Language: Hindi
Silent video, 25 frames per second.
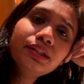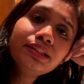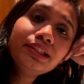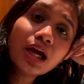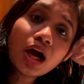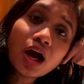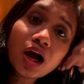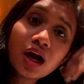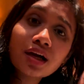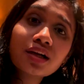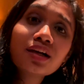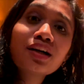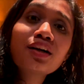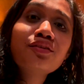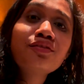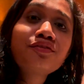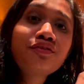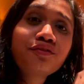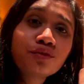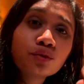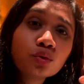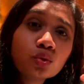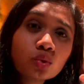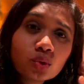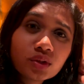यहाँ का
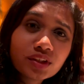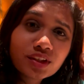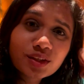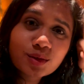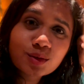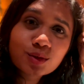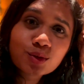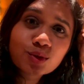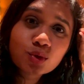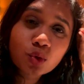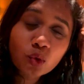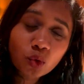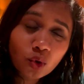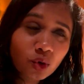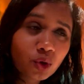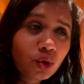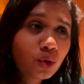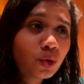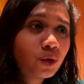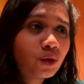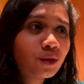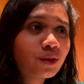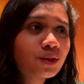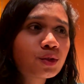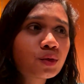फूड सो
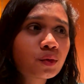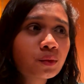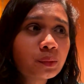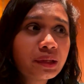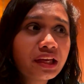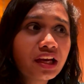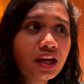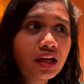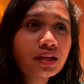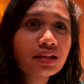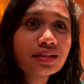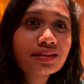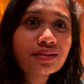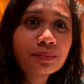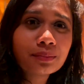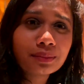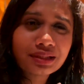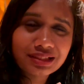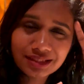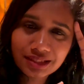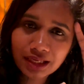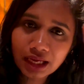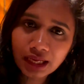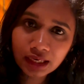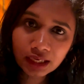गुड सो वी आर इन द
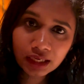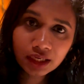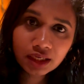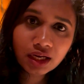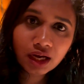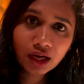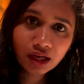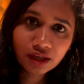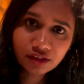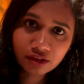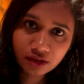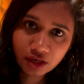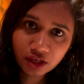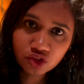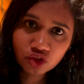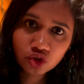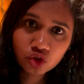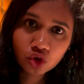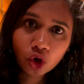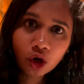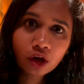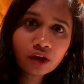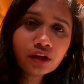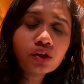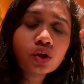मसाला काट
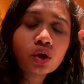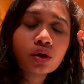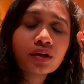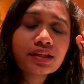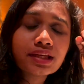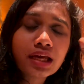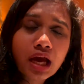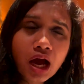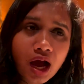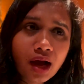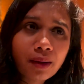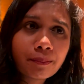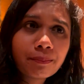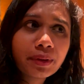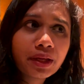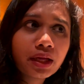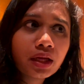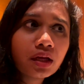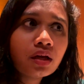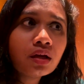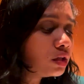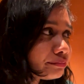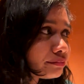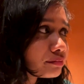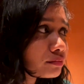रेस्टोरेंट और यहाँ पे
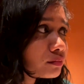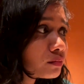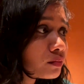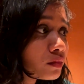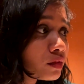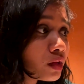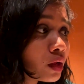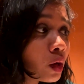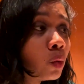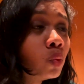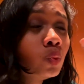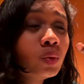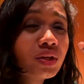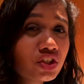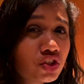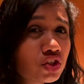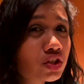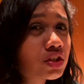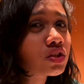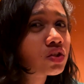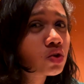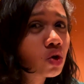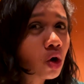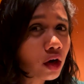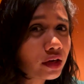वी
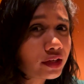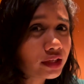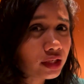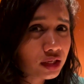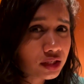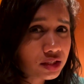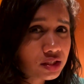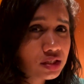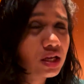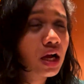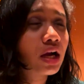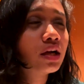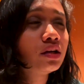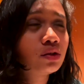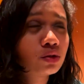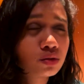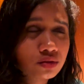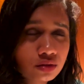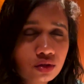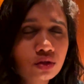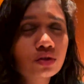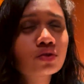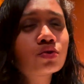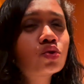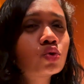जस्ट गॉट आर
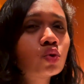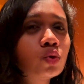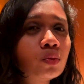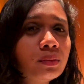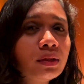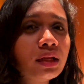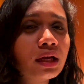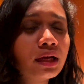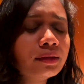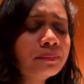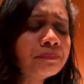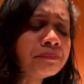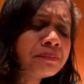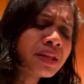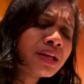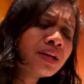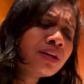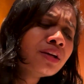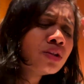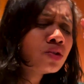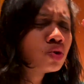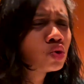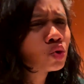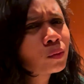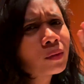स्टार्टर्स और सूप डन
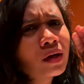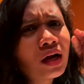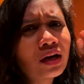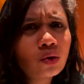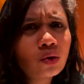सूप का